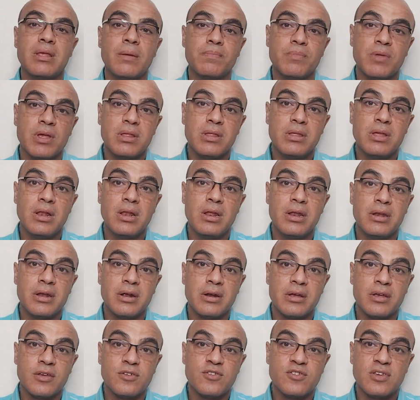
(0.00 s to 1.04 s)
بتدي
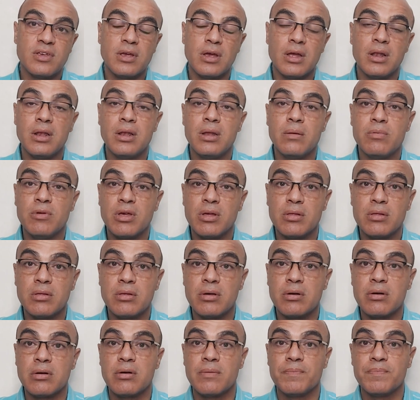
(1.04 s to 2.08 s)
للنرجسي اللي
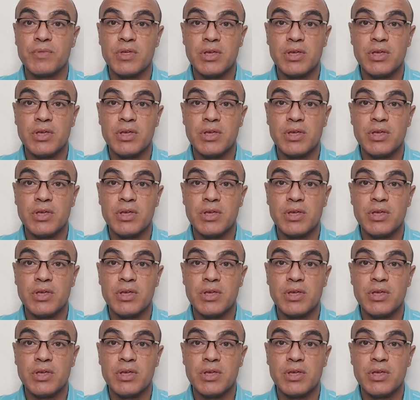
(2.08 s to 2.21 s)
بيقدر